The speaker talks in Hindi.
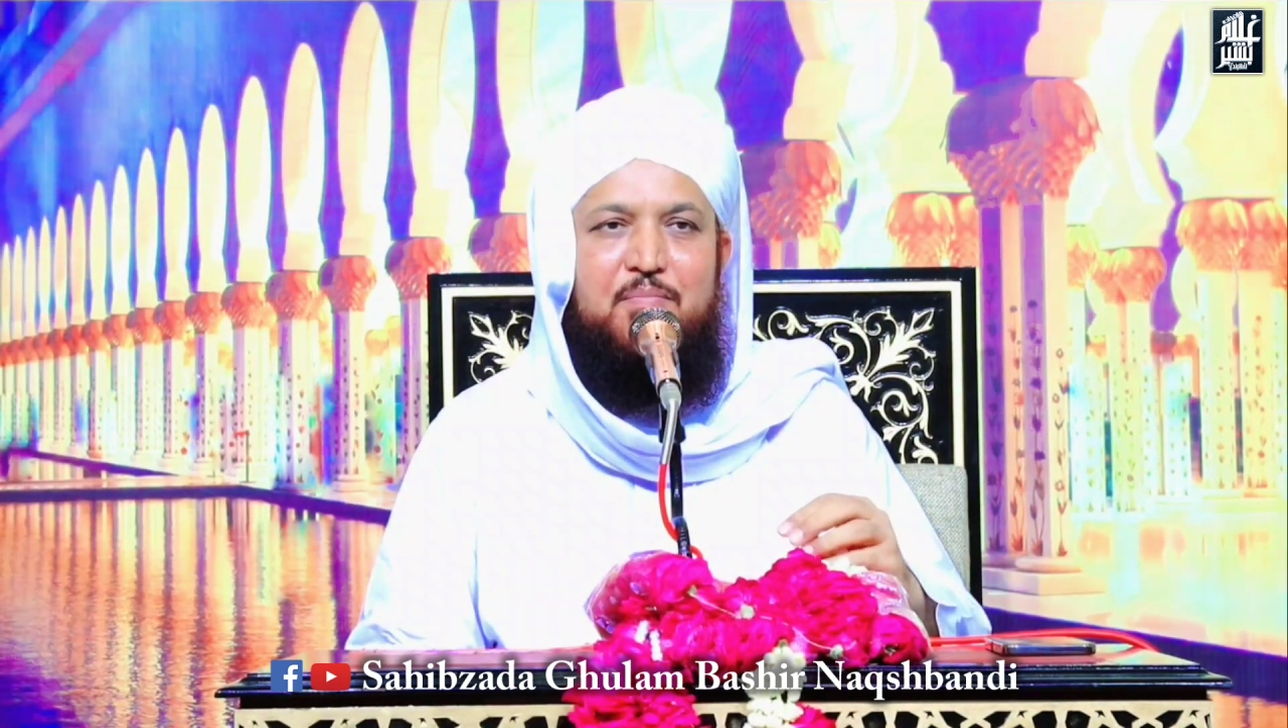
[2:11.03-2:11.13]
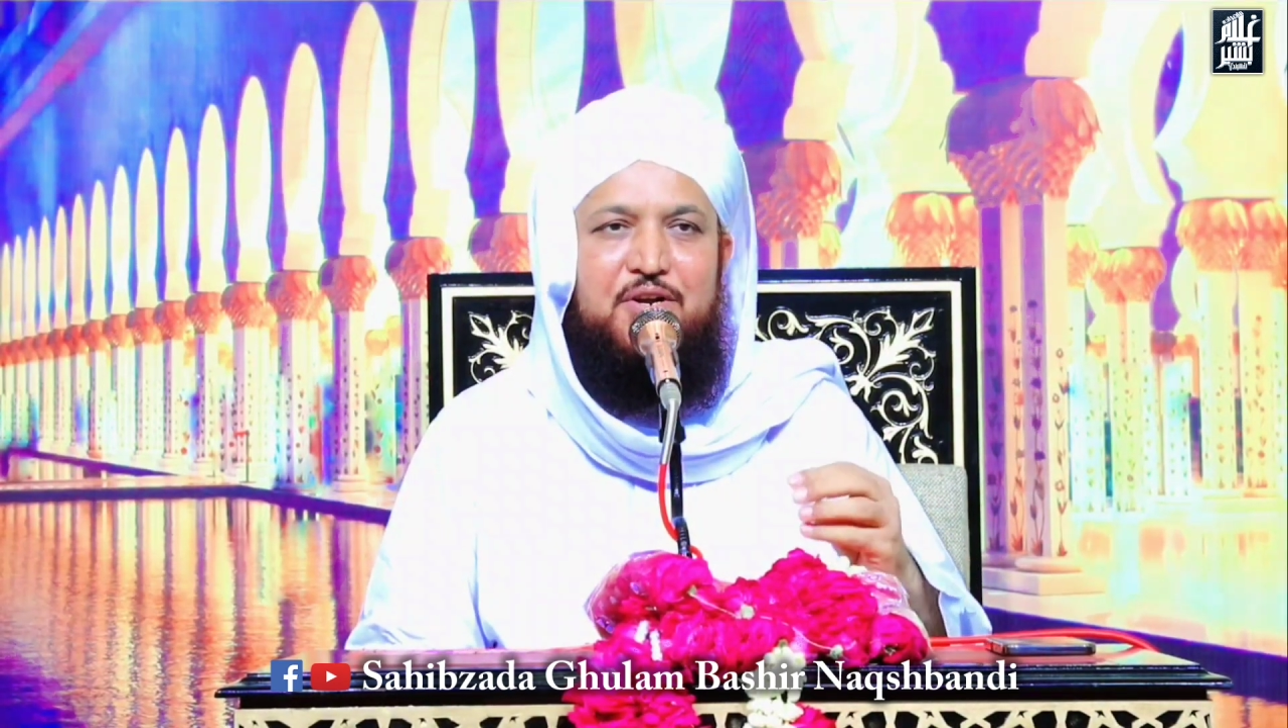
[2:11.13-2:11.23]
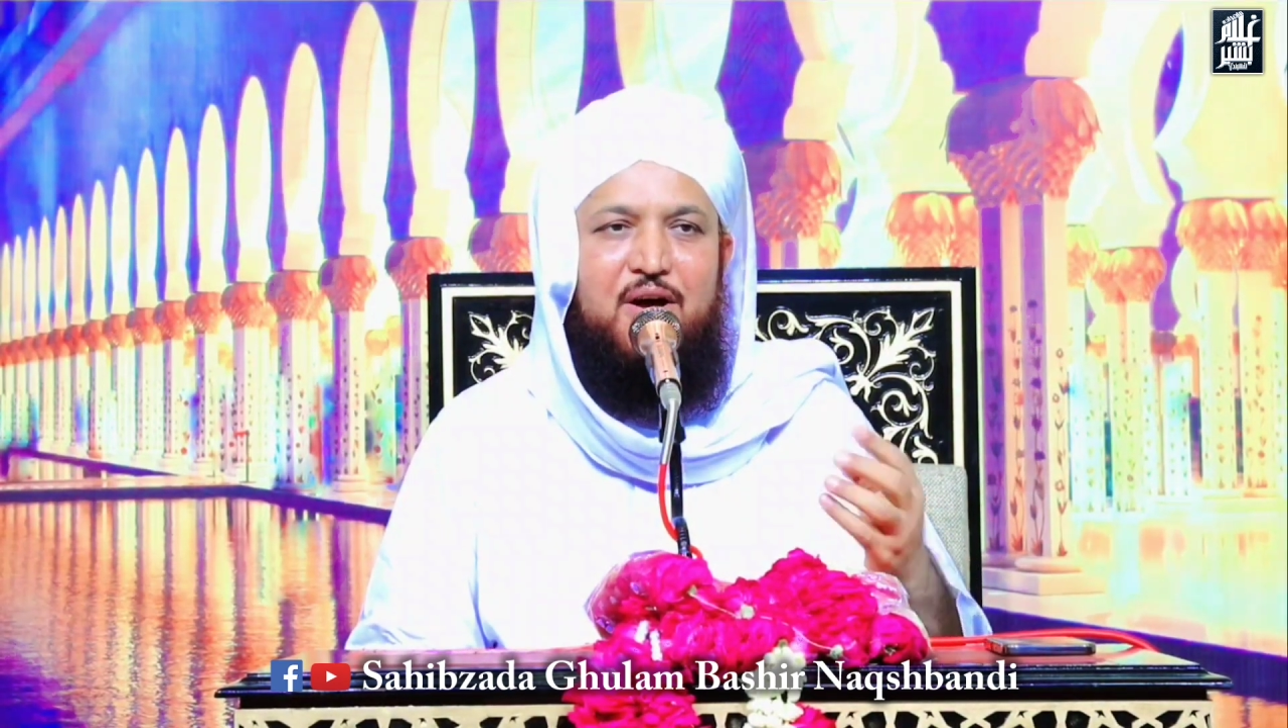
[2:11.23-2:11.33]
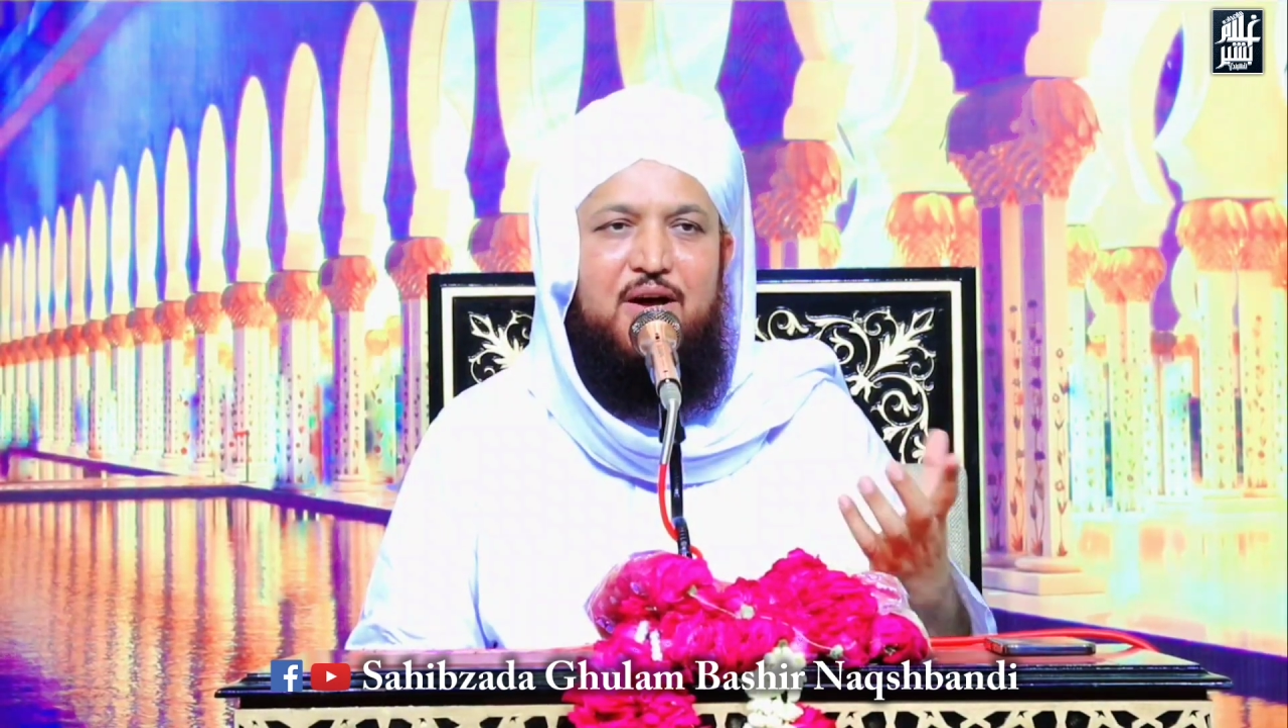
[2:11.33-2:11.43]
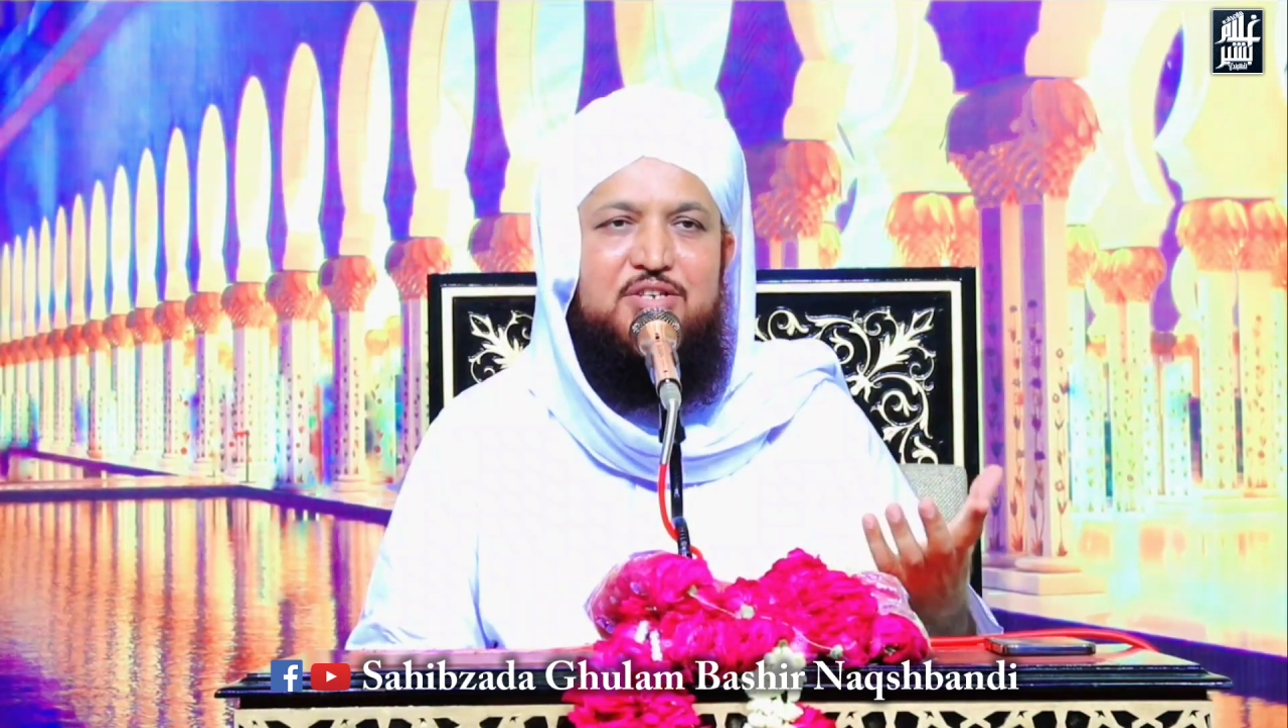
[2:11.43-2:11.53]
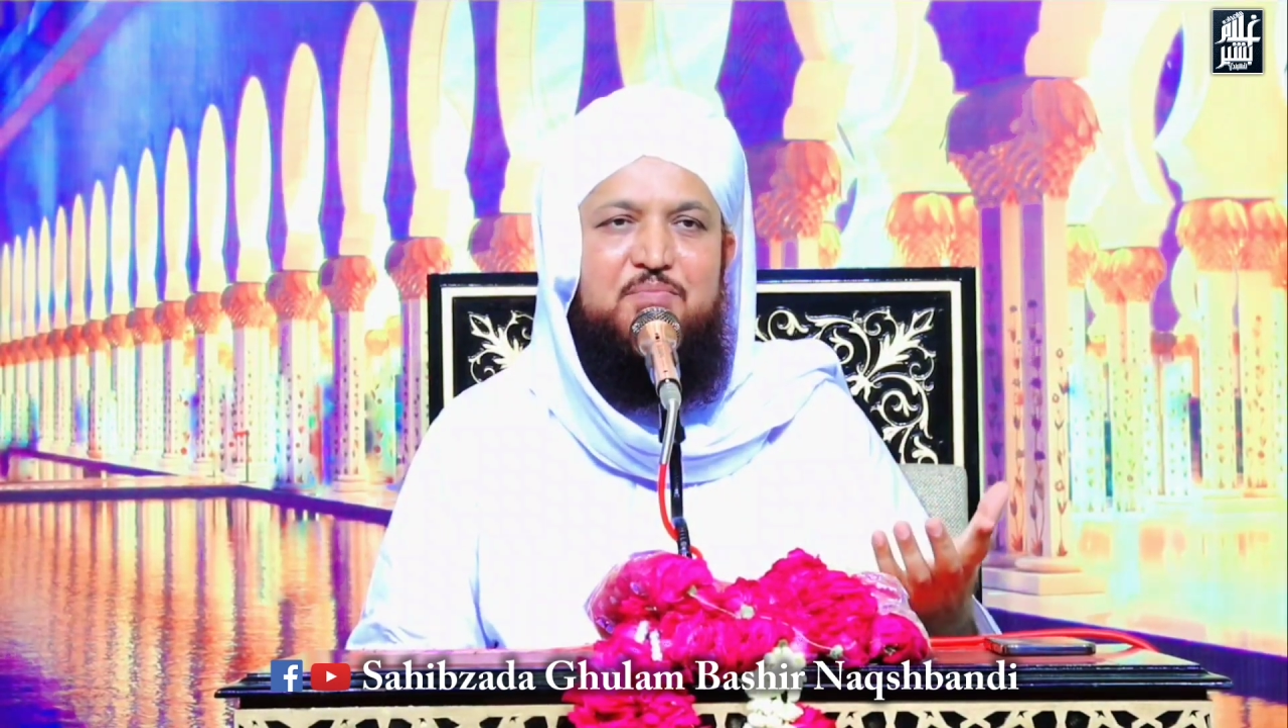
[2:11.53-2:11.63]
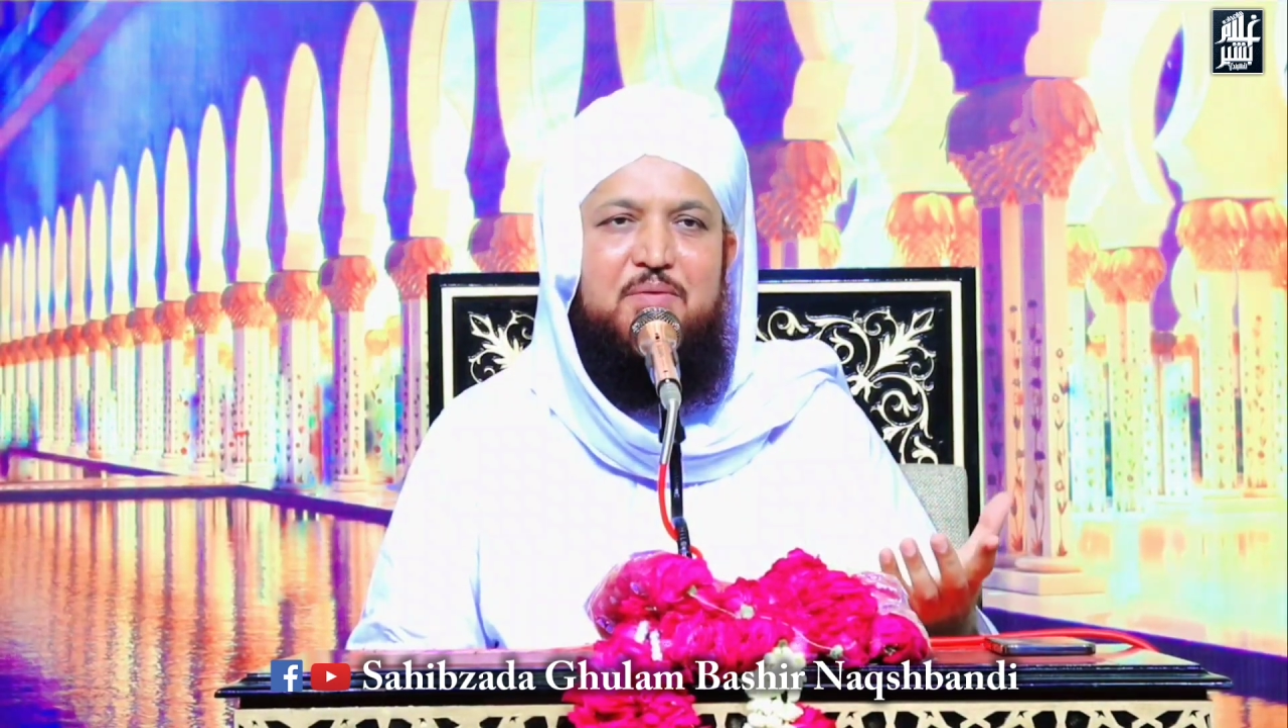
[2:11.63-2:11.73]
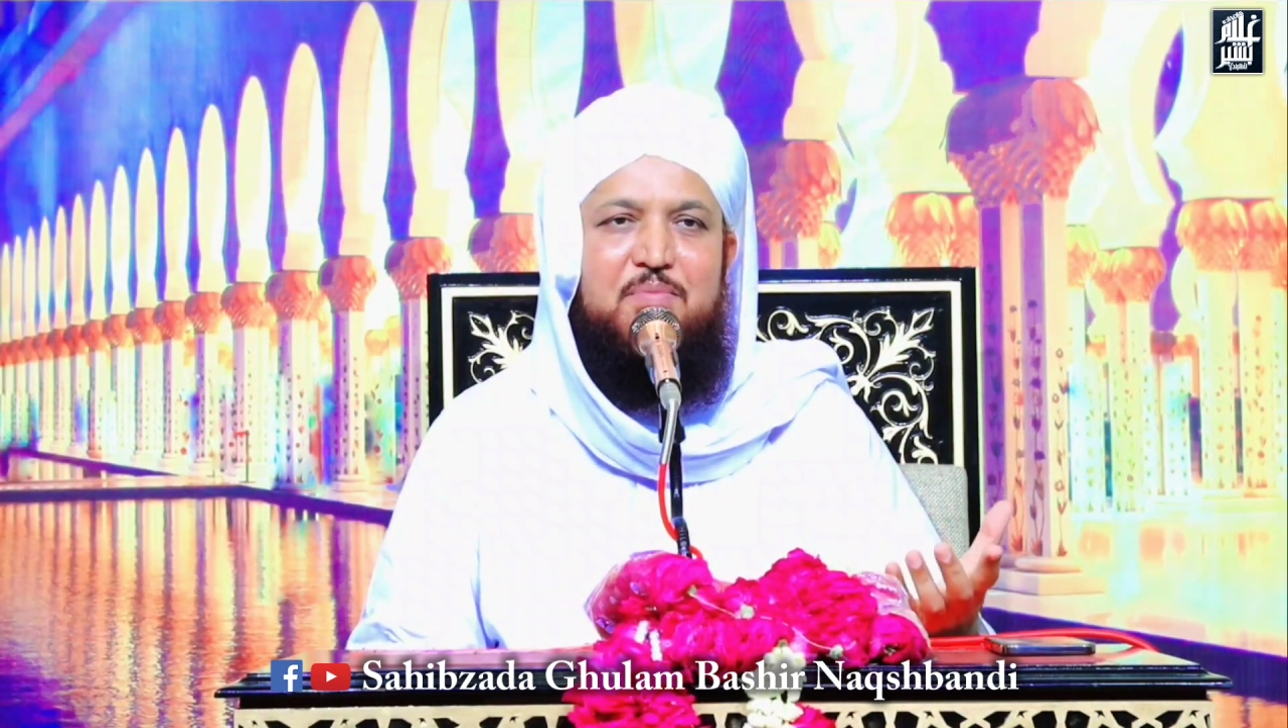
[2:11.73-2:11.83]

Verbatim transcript: मिठास